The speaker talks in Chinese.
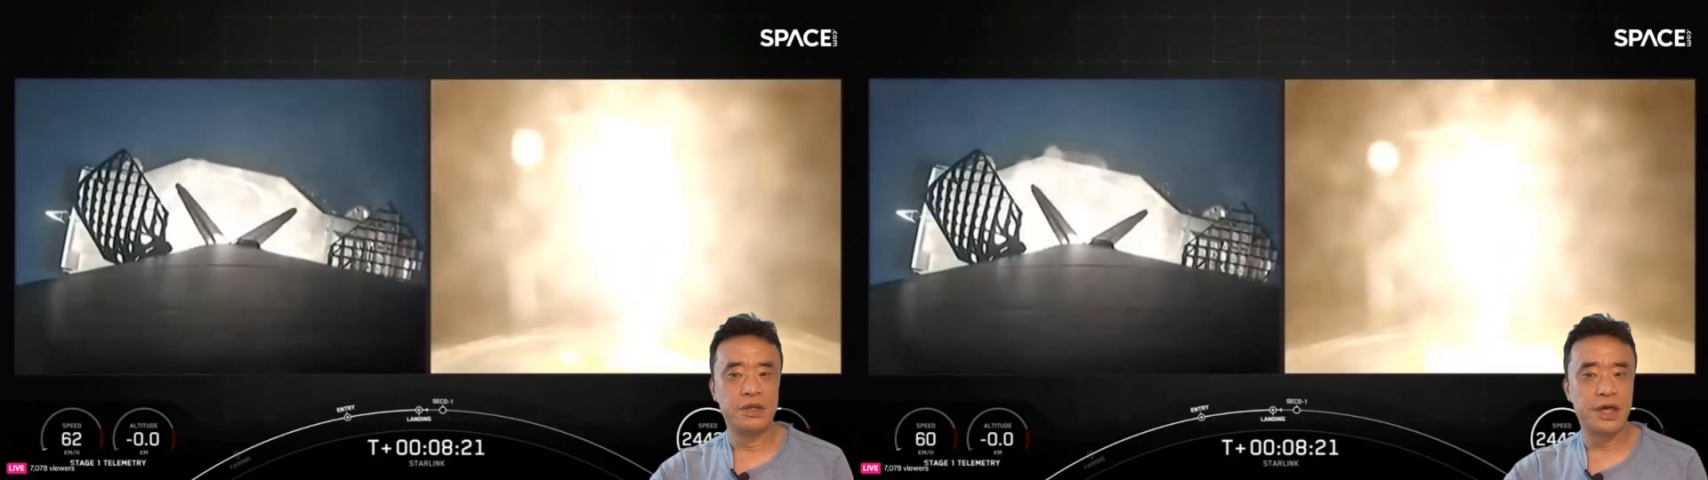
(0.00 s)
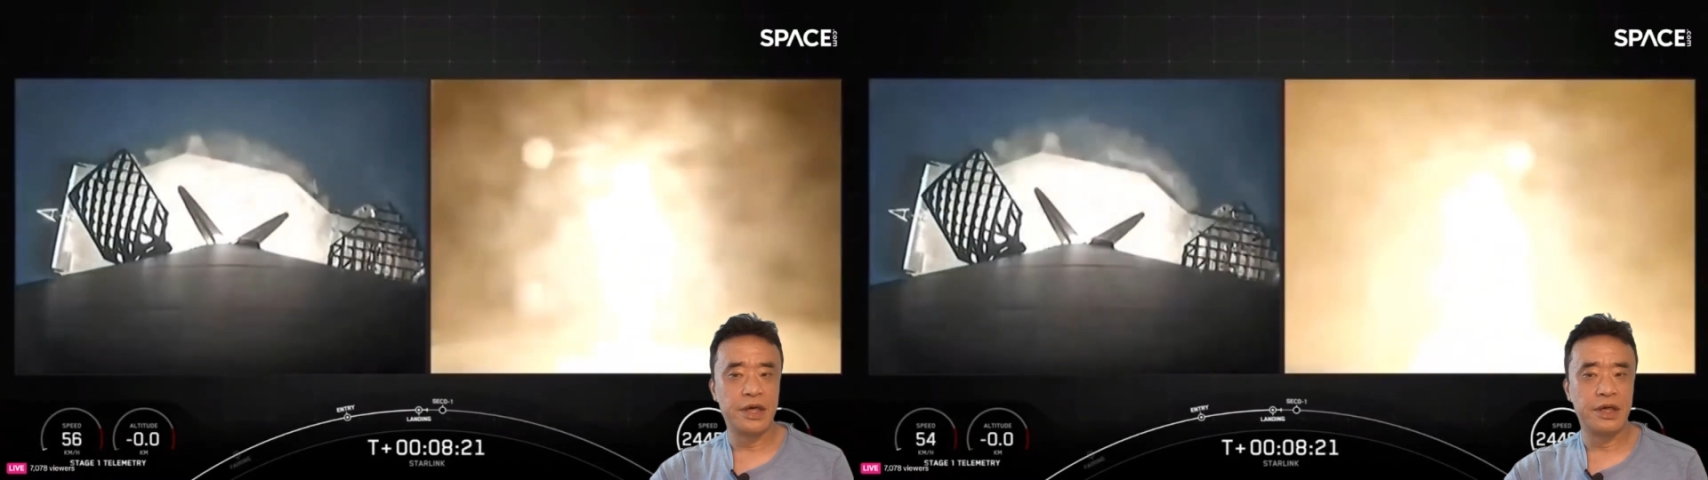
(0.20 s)

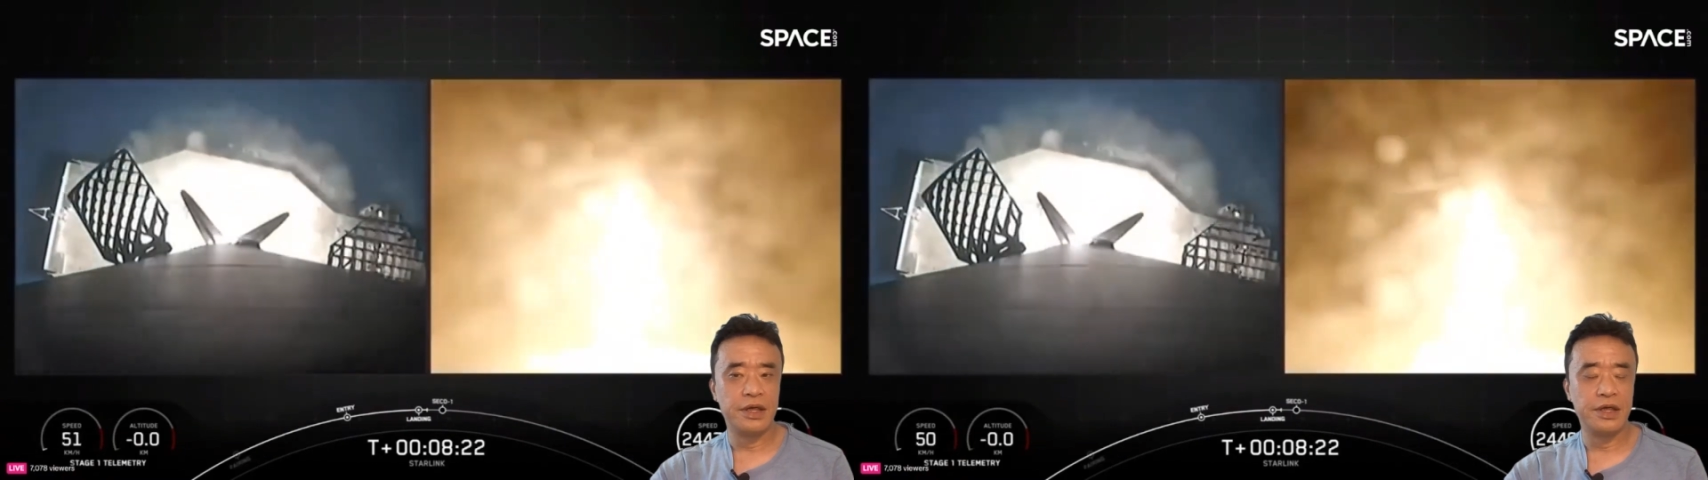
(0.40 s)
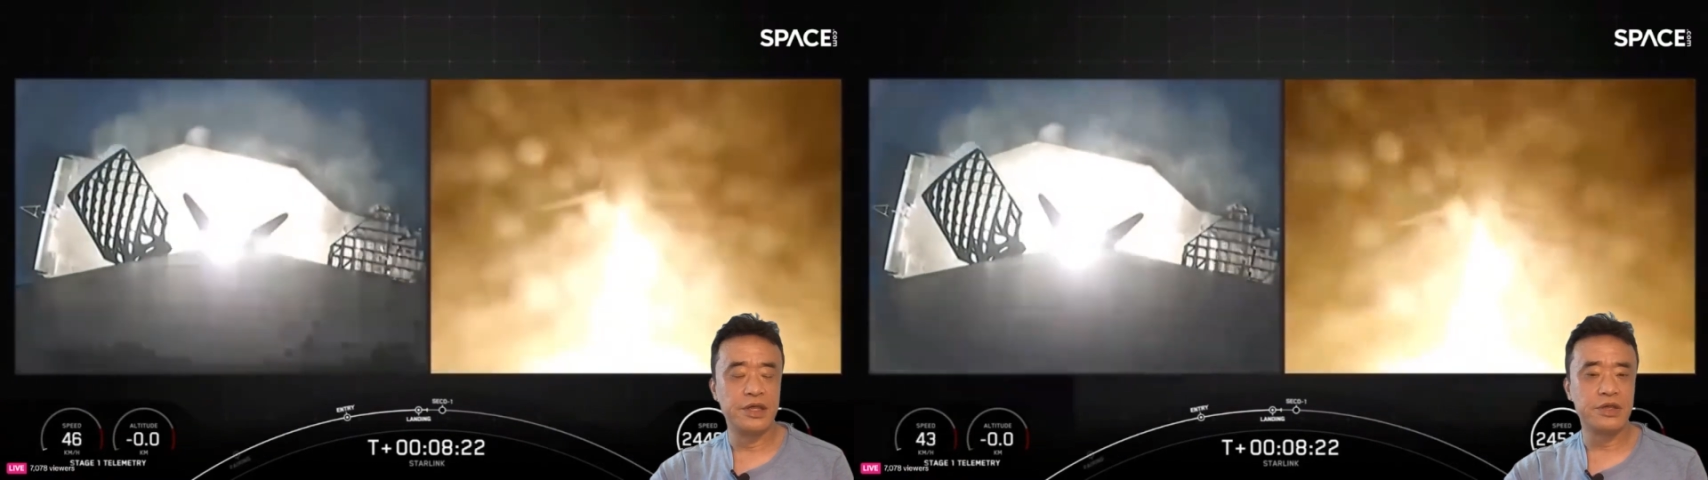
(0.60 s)
这
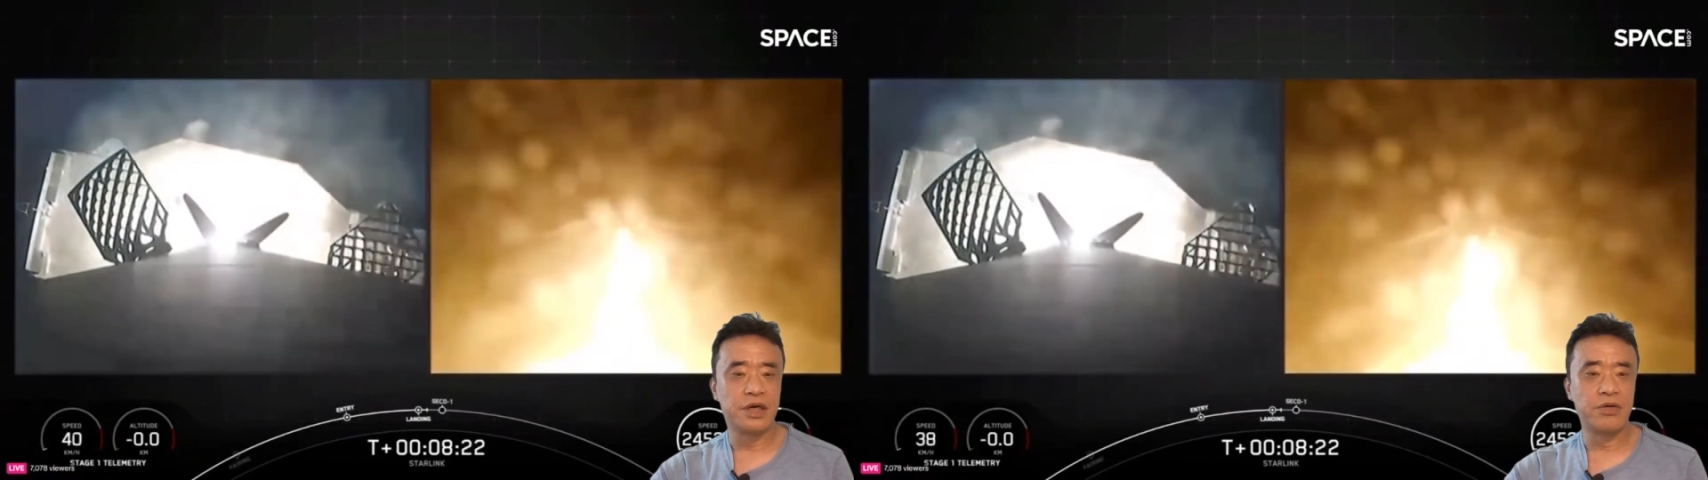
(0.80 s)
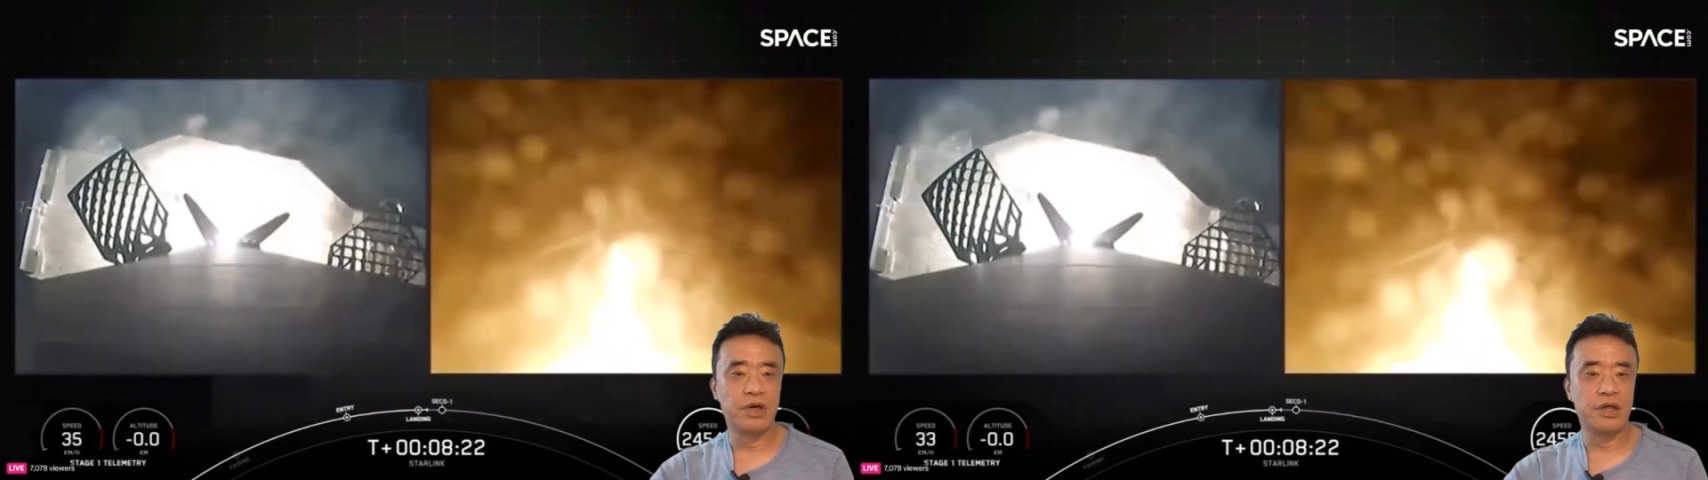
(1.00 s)
已经
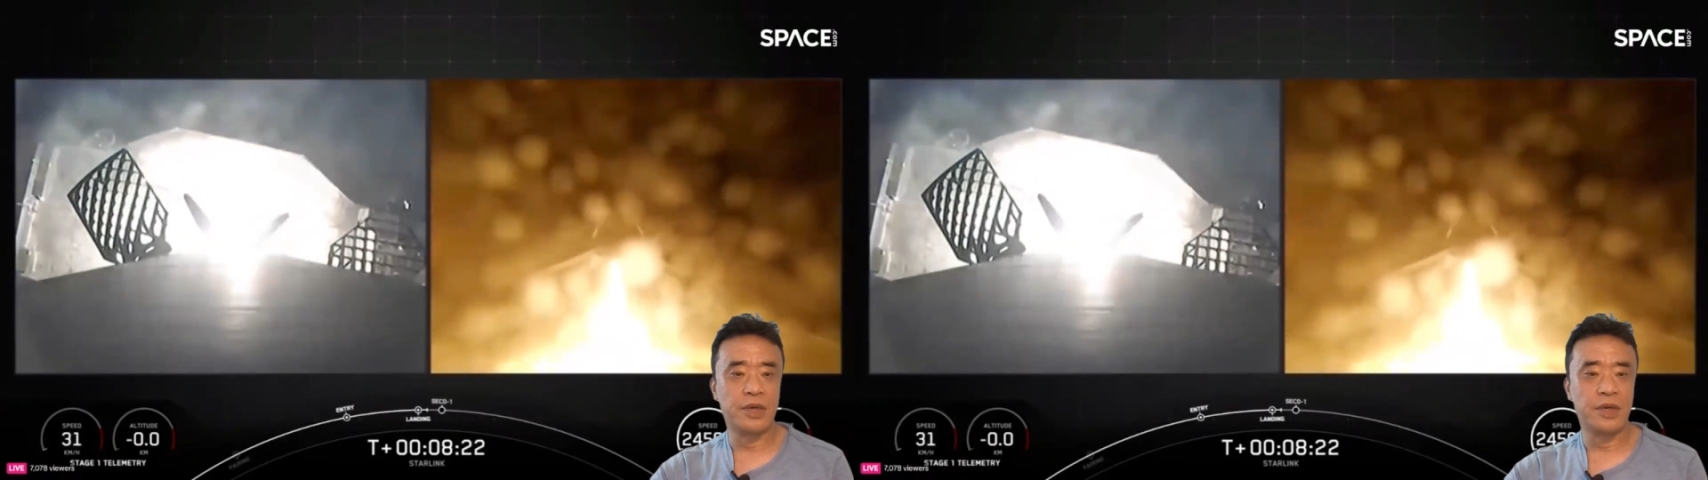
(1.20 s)
超过了